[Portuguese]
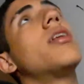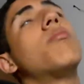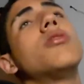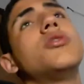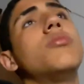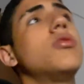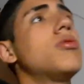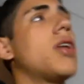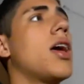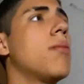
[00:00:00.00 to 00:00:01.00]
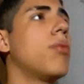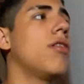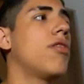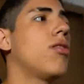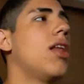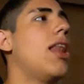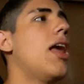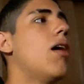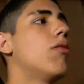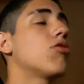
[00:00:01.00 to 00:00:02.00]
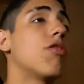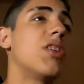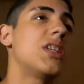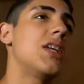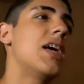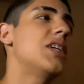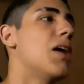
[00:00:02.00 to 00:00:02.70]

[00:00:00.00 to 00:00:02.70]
Depois de muito tempo, ele falou: Leléo, sua fita de LED